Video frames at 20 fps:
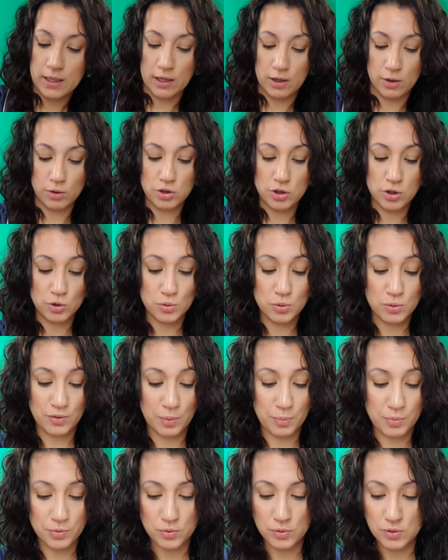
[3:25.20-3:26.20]
Alors aujourd'hui, on
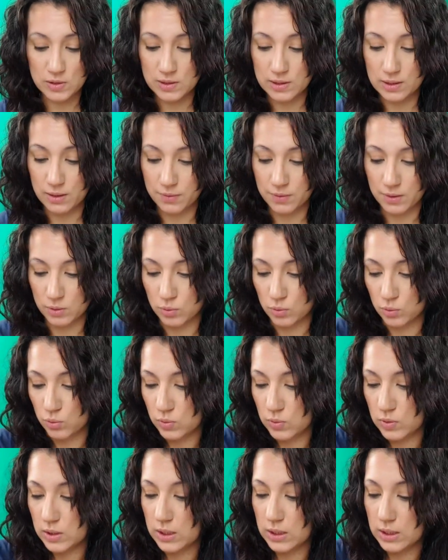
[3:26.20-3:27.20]
va plutôt se servir de
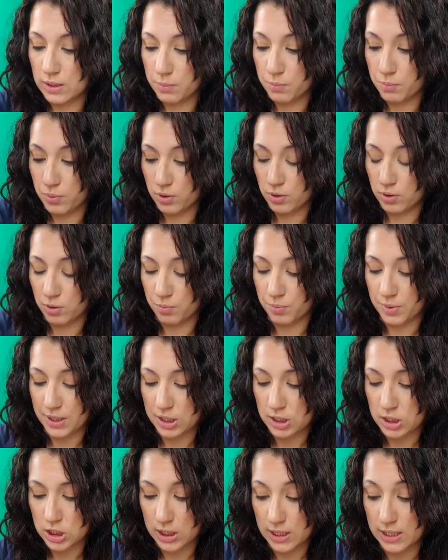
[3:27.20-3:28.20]
tout ce qui est blanc,
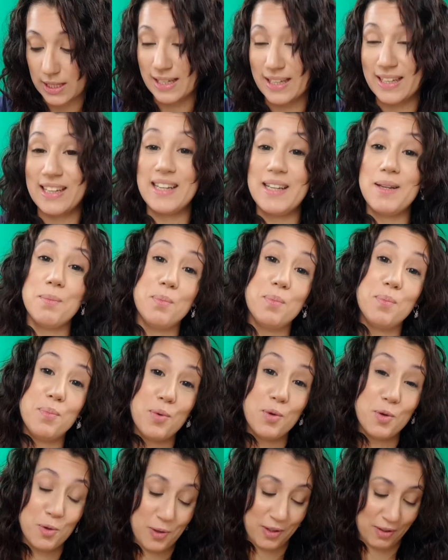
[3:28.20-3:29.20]
beige et les
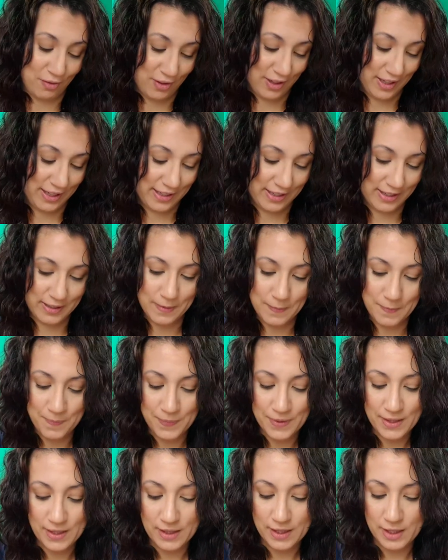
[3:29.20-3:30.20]
bleus et verts.
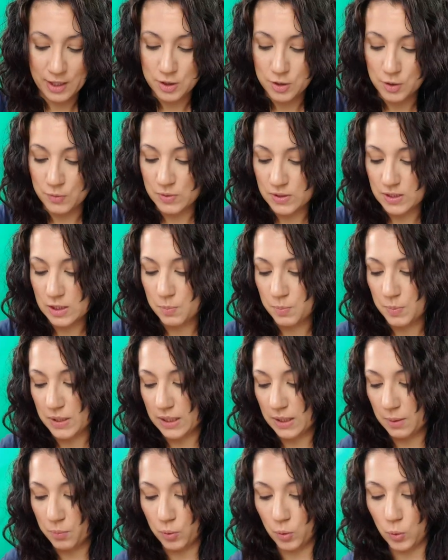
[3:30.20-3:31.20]
Je vais vous
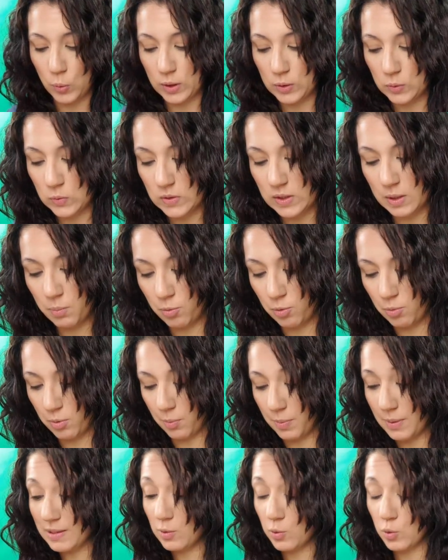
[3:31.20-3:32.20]
expliquer pourquoi, tout
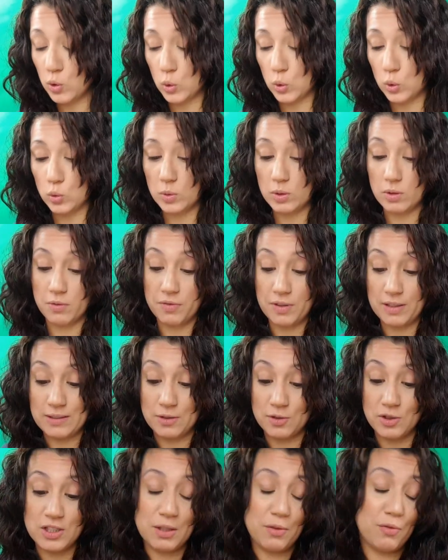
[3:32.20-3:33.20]
simplement parce qu'aujourd'hui, en
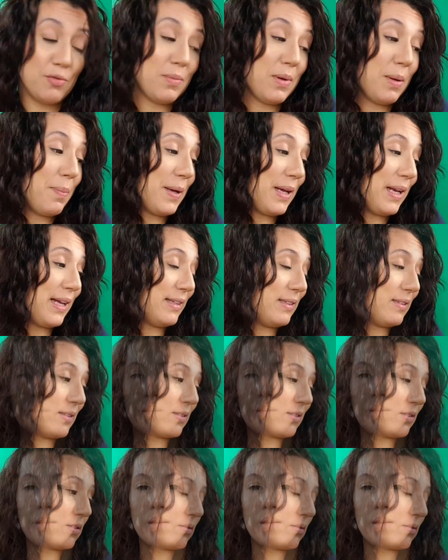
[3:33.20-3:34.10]
fait, quand j'ai vu ma palette,